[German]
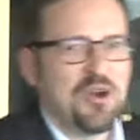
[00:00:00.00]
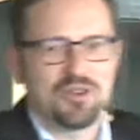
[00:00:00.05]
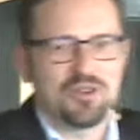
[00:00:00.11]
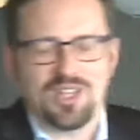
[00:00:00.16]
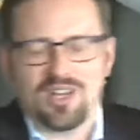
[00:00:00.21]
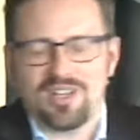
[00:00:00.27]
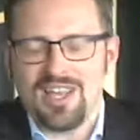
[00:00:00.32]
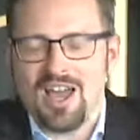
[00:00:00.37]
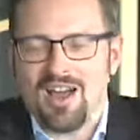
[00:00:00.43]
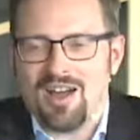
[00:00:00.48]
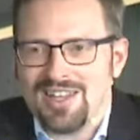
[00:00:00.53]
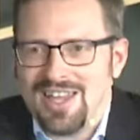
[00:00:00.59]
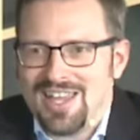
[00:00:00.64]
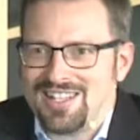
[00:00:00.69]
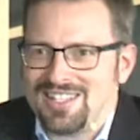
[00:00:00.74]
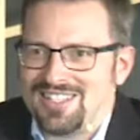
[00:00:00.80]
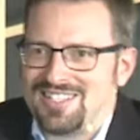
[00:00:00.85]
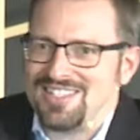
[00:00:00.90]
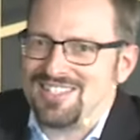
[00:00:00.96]
Und ich sage, ja,
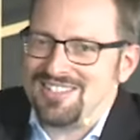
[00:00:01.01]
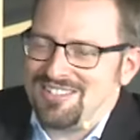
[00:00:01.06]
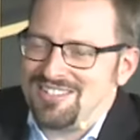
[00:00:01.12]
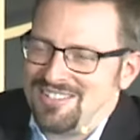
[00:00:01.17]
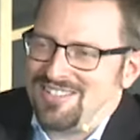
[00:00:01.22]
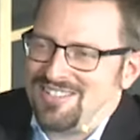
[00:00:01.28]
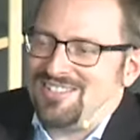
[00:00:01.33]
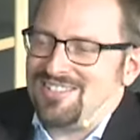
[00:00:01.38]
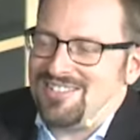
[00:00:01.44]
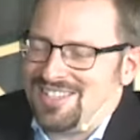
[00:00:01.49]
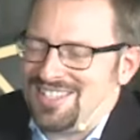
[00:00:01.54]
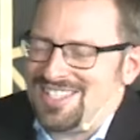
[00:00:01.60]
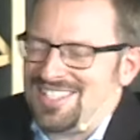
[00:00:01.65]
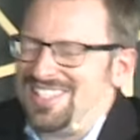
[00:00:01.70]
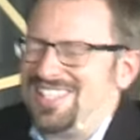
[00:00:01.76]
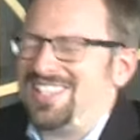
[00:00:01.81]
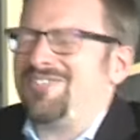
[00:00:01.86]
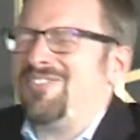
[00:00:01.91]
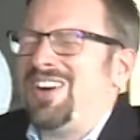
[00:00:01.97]
jetzt
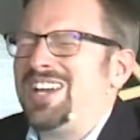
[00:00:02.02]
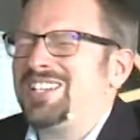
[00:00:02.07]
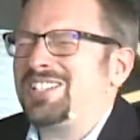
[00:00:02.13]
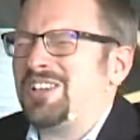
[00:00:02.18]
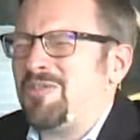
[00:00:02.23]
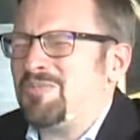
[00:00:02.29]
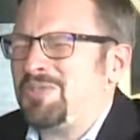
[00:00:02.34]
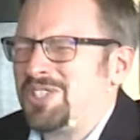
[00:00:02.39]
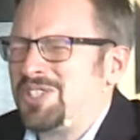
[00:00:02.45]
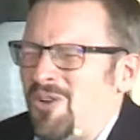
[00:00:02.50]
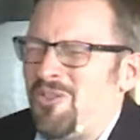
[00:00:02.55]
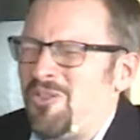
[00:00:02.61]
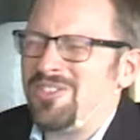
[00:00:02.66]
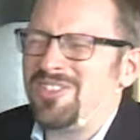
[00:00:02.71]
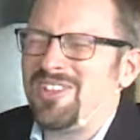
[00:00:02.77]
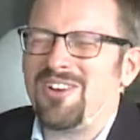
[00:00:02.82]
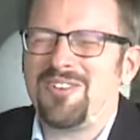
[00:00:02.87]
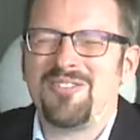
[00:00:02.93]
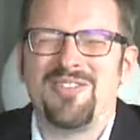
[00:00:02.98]
ich weiß, am
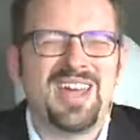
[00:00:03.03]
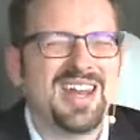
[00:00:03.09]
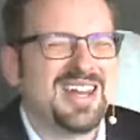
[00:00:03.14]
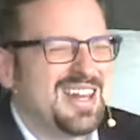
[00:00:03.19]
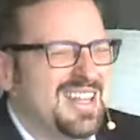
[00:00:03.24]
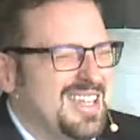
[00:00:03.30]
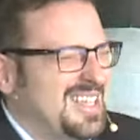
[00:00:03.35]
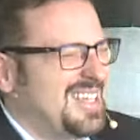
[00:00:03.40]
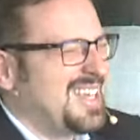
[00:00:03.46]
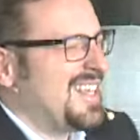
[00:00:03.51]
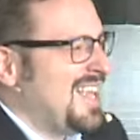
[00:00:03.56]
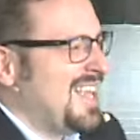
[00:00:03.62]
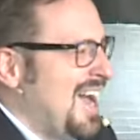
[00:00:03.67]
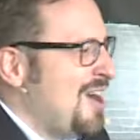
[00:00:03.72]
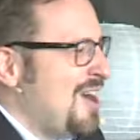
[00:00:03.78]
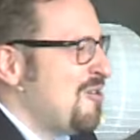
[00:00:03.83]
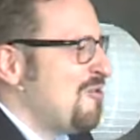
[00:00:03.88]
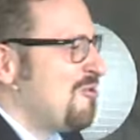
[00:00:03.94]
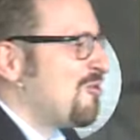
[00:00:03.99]
Sonntag werde ich
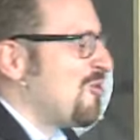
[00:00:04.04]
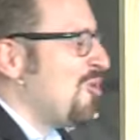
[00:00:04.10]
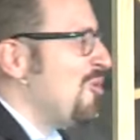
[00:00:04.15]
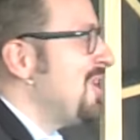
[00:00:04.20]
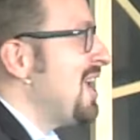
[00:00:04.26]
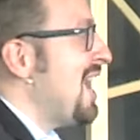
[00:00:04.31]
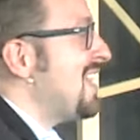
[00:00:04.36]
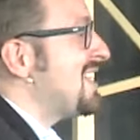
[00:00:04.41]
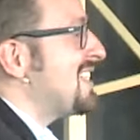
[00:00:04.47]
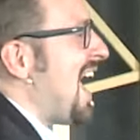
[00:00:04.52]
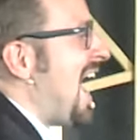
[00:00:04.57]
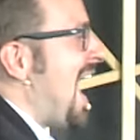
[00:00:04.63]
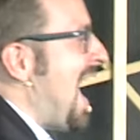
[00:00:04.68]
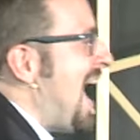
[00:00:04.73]
getauft und jetzt